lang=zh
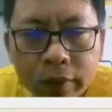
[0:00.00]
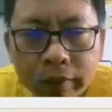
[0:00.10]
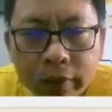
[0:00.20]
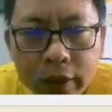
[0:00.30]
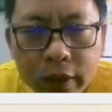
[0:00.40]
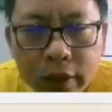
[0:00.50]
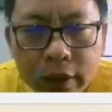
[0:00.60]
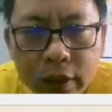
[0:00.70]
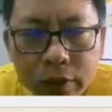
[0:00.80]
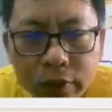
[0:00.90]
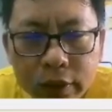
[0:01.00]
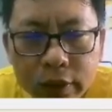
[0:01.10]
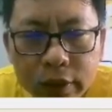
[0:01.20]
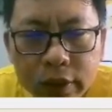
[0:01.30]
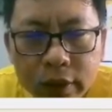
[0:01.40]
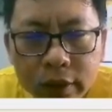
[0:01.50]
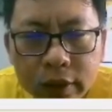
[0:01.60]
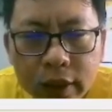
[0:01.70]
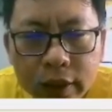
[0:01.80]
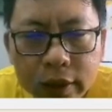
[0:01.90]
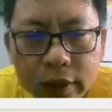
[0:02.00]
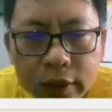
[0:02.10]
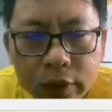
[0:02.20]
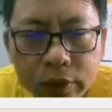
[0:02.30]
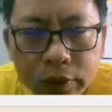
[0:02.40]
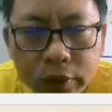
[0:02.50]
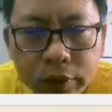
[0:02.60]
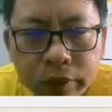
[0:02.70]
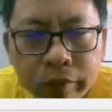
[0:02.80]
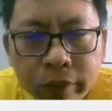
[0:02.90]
七地水是真丈人吉无咎。